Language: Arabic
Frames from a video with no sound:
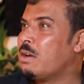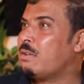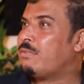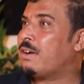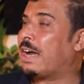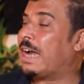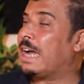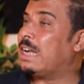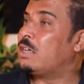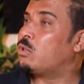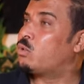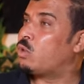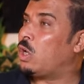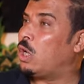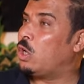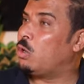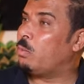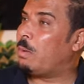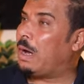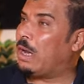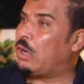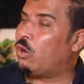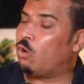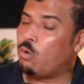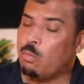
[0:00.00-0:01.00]
فكان
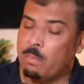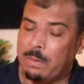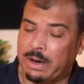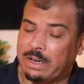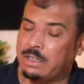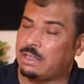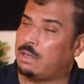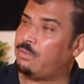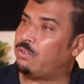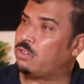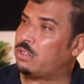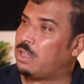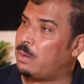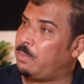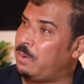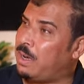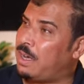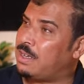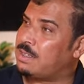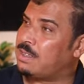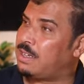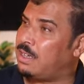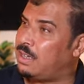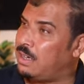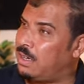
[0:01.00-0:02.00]
سؤالهم هل هم كده في
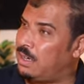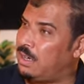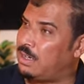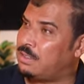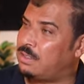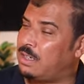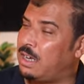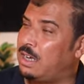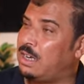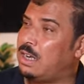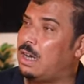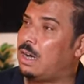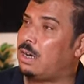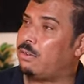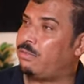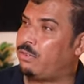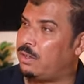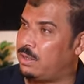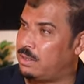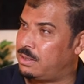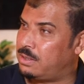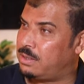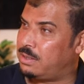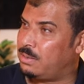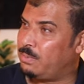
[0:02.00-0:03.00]
الطبيعه زي زي
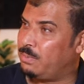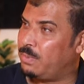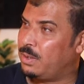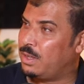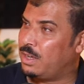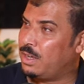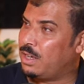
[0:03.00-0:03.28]
الاقفاص